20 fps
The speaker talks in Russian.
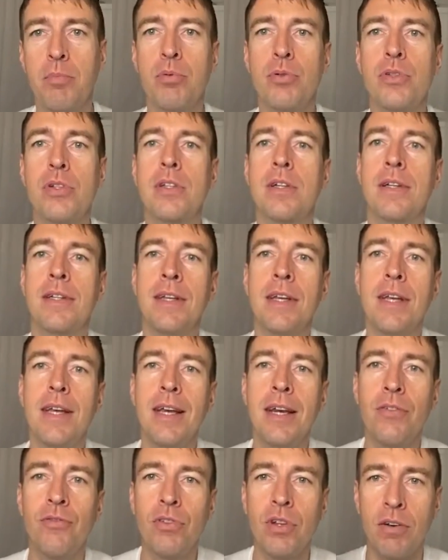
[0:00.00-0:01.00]
и она будет
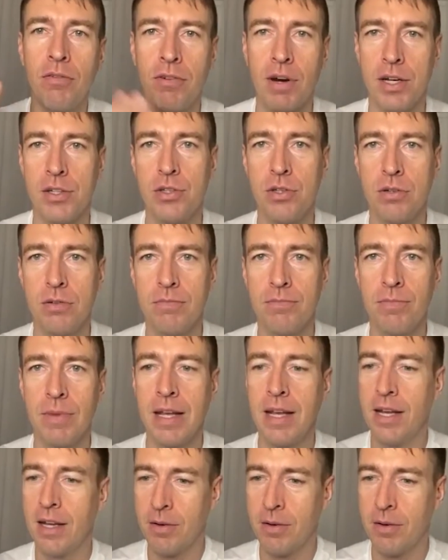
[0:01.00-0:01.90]
к ней ревновать.